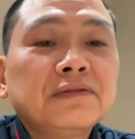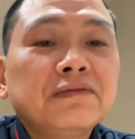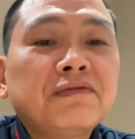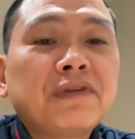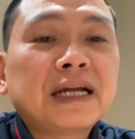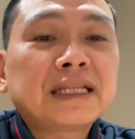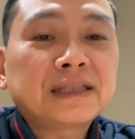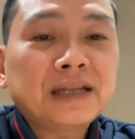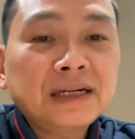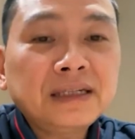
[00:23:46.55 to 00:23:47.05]

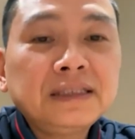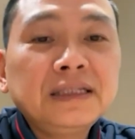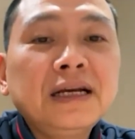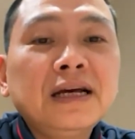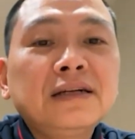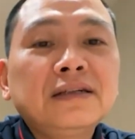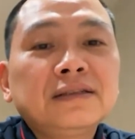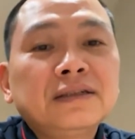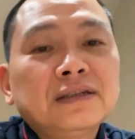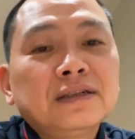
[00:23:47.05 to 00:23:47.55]
Và tất
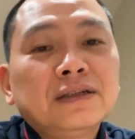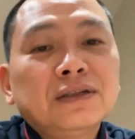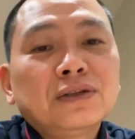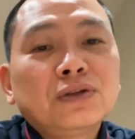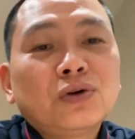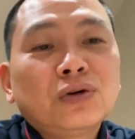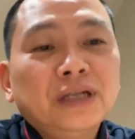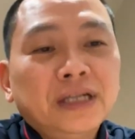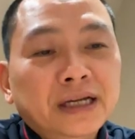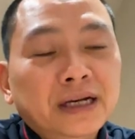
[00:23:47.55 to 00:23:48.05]
nhiên
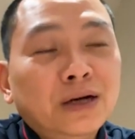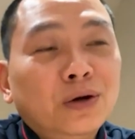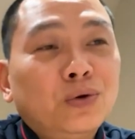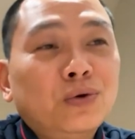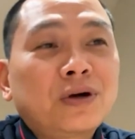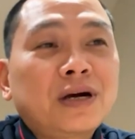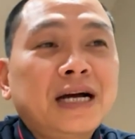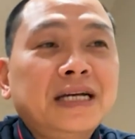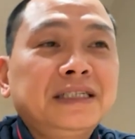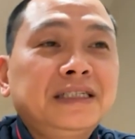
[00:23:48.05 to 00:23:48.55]
tôi hiểu
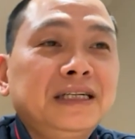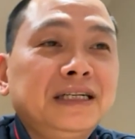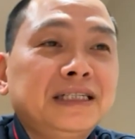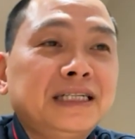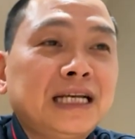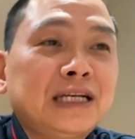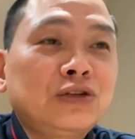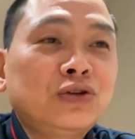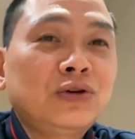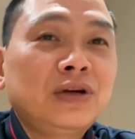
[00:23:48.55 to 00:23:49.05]
các anh chị
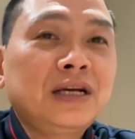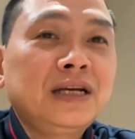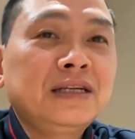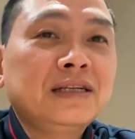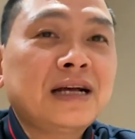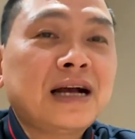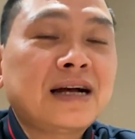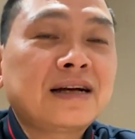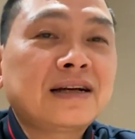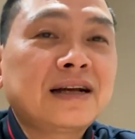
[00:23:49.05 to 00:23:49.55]
sẽ suy nghĩ
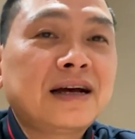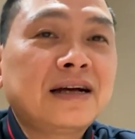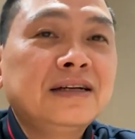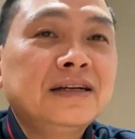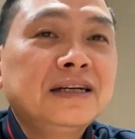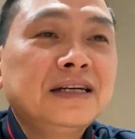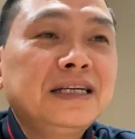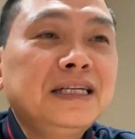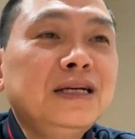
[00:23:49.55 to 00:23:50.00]
rằng là